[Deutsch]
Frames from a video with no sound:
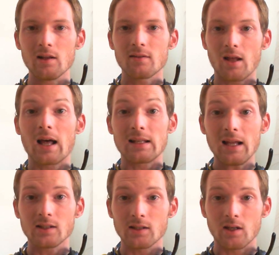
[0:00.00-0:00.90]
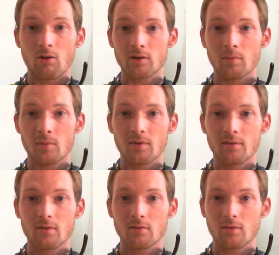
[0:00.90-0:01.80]
Es hat lange gedauert, man muss
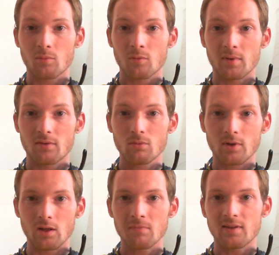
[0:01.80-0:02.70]
uns, das muss man zugeben.